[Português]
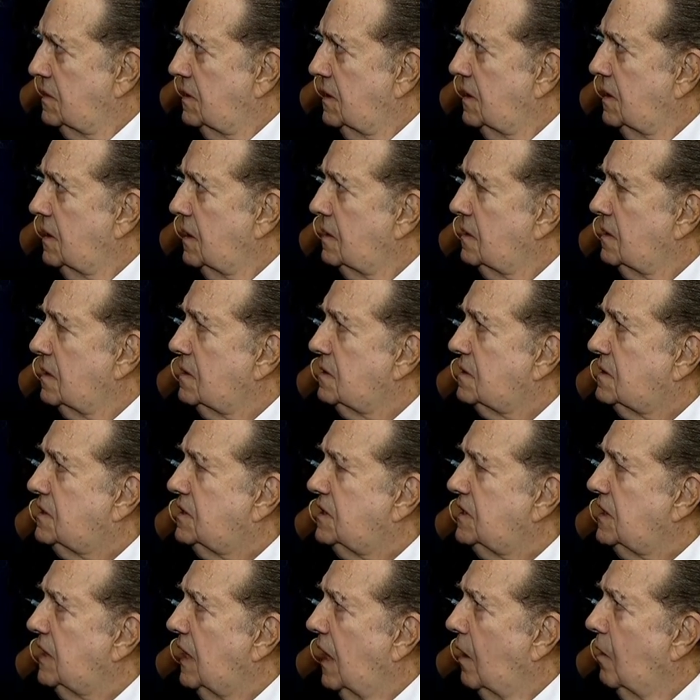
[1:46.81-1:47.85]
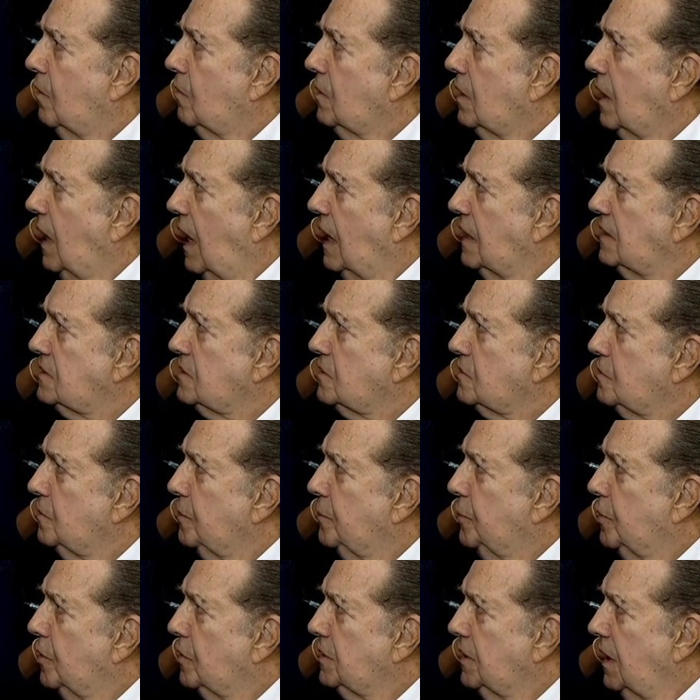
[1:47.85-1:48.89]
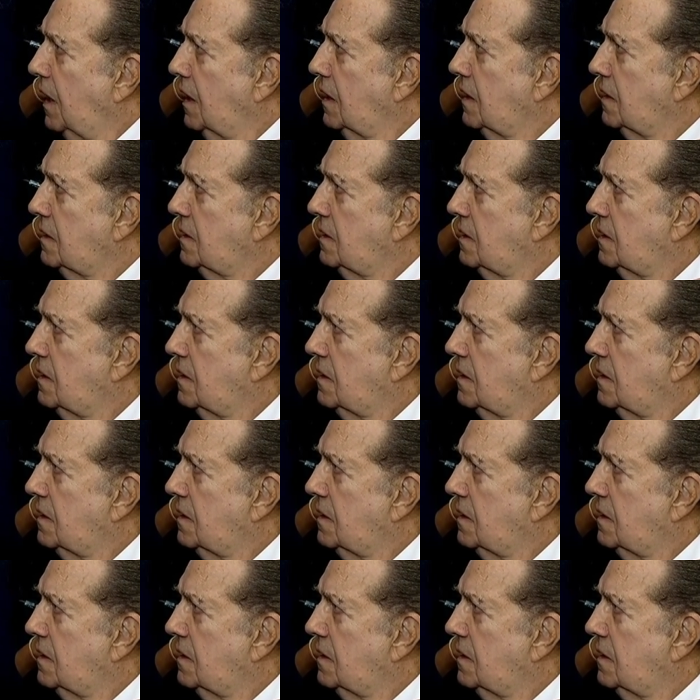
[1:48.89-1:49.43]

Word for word: de tirar o Geisel do poder,